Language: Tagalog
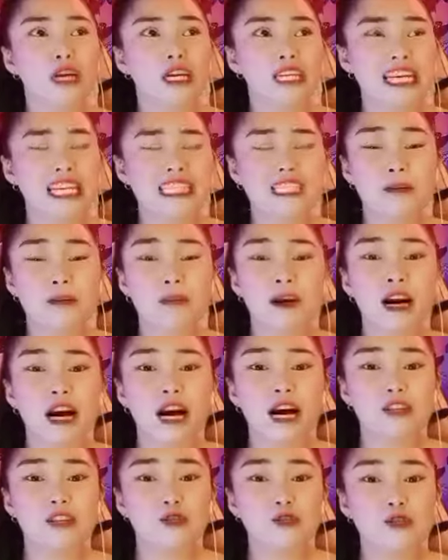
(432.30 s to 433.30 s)
nasa mga
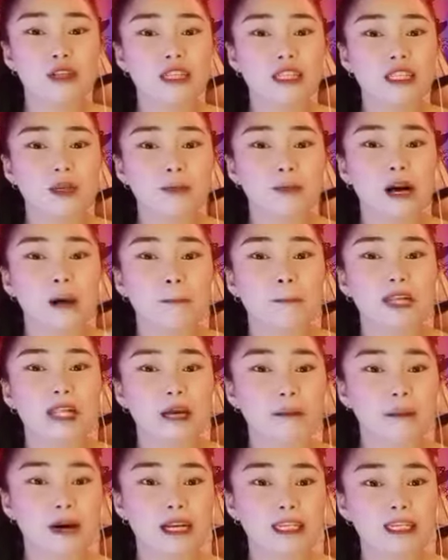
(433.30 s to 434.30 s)
ano, nasa mga
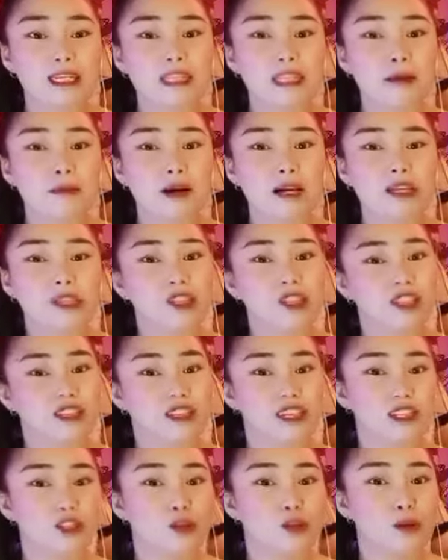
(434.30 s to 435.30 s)
palabas na mga
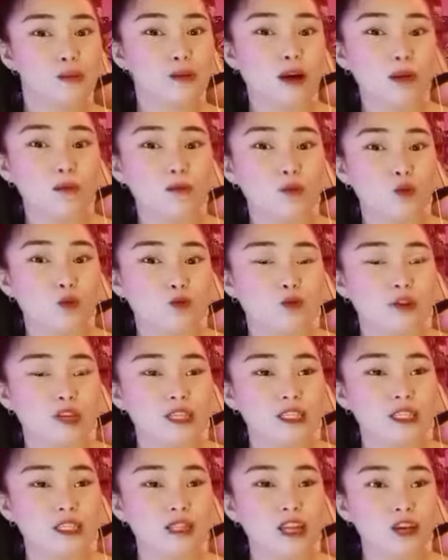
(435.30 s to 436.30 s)
series or mga
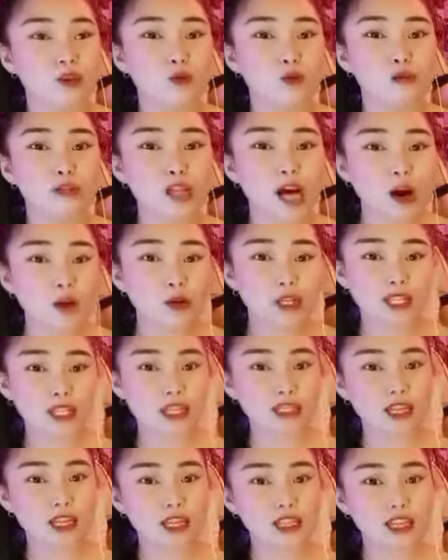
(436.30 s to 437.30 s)
movies na yung tao is
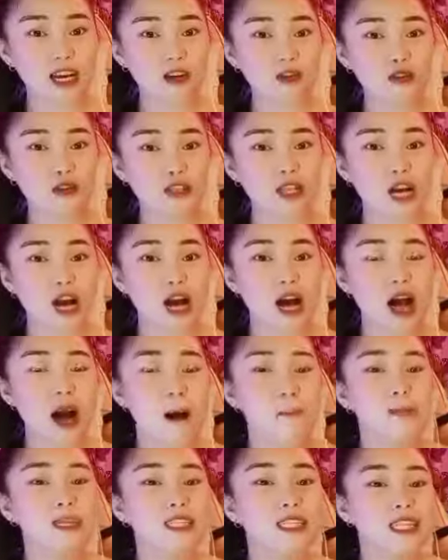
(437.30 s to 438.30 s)
nagtatago sa
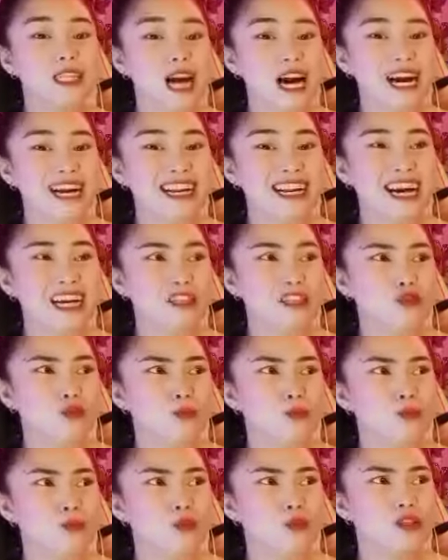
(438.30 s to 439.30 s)
mascara at
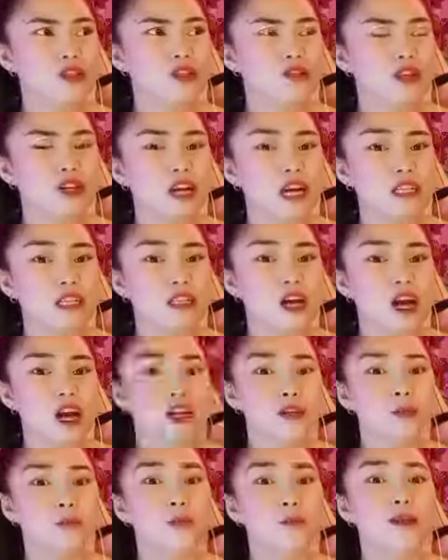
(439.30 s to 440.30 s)
yung boses niya guys
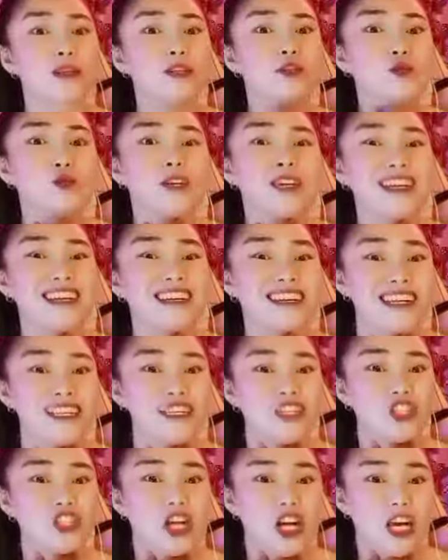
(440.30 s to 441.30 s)
medyo
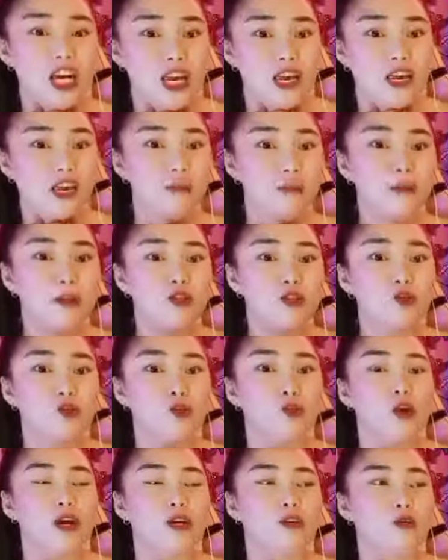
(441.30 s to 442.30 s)
garagal siya eh. Medyo,
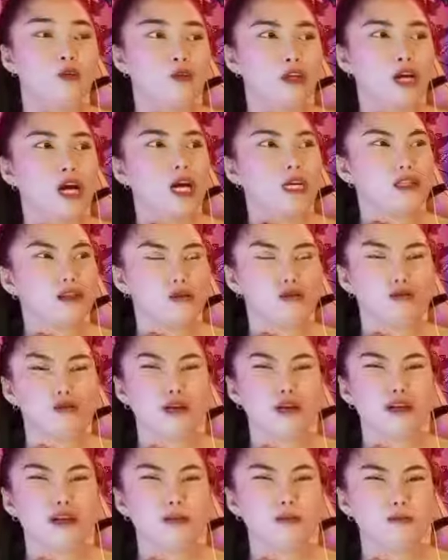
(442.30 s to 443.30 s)
ano, nakakatakot
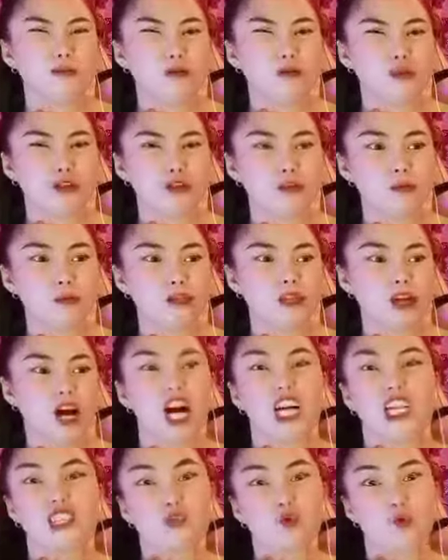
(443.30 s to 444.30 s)
yung kanyang boses. Parang siyang
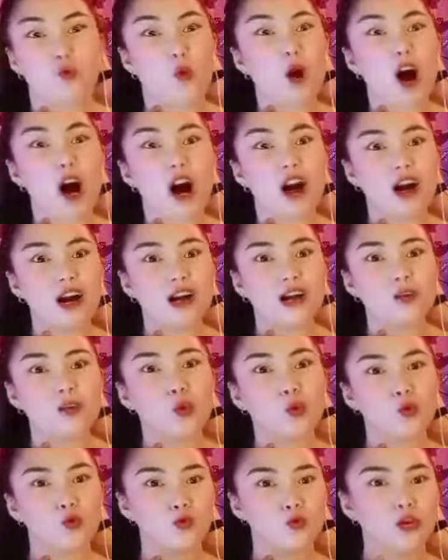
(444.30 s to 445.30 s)
aswang,
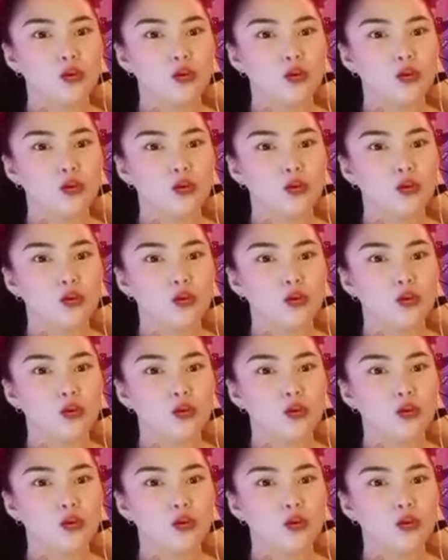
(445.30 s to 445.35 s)
gano'n.